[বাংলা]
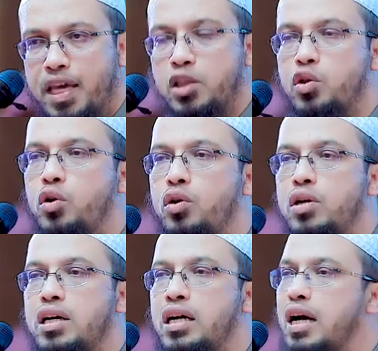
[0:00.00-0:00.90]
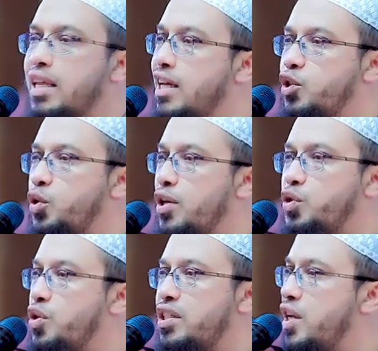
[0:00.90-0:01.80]
কিন্তু কাদা
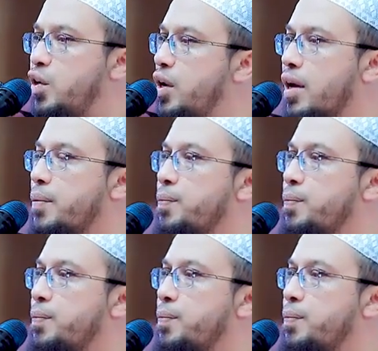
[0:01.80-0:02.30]
ছোড়াছড়ি ছিল না